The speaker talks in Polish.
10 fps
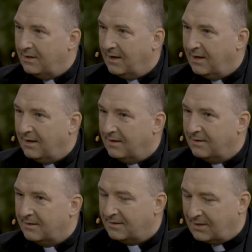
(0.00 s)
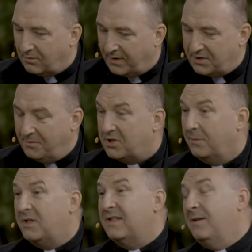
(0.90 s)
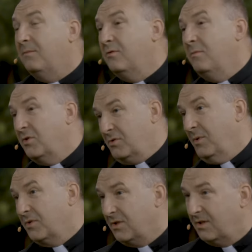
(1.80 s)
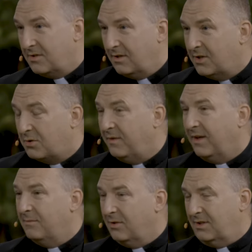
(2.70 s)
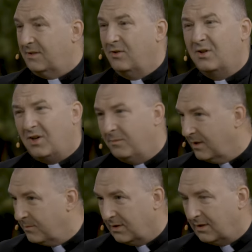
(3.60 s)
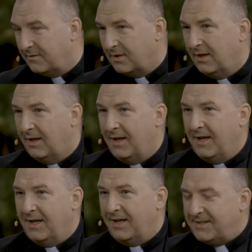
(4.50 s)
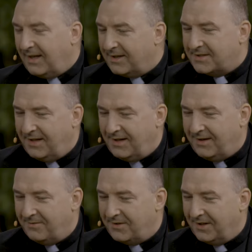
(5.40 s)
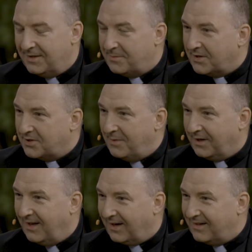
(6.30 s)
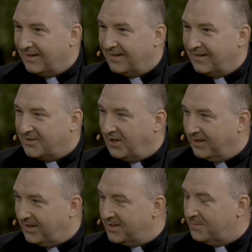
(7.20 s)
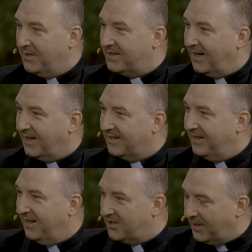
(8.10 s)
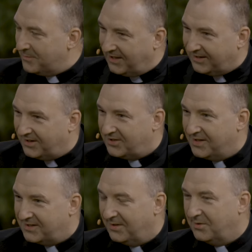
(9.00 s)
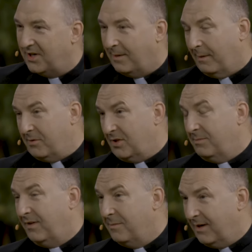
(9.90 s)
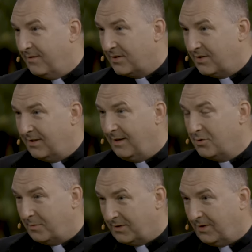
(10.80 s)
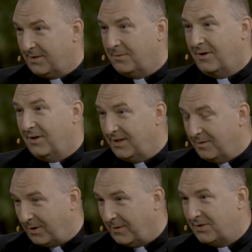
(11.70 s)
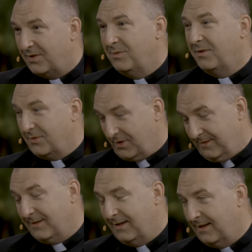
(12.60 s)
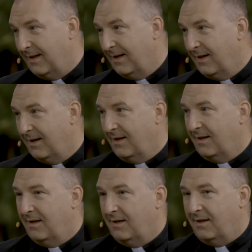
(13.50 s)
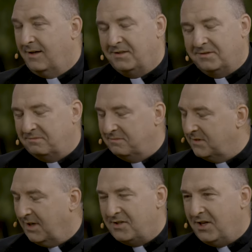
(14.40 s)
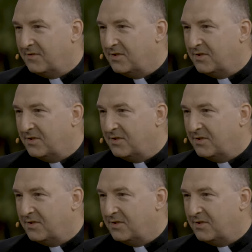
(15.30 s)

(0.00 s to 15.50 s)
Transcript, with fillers: nie zauważymy, że to wszystkim był mąż Boży i, człowiek modlitwy, ogromnej modlitwy. Jest taka scena w jednej z pielgrzymek, jak y, czeka transmisja ileś tam set tysięcy ludzi, a papież odmawia brewiarz. I tam już podchodzą po kolejni prowadzi i mówią, że zaczynam. Że już jest czas.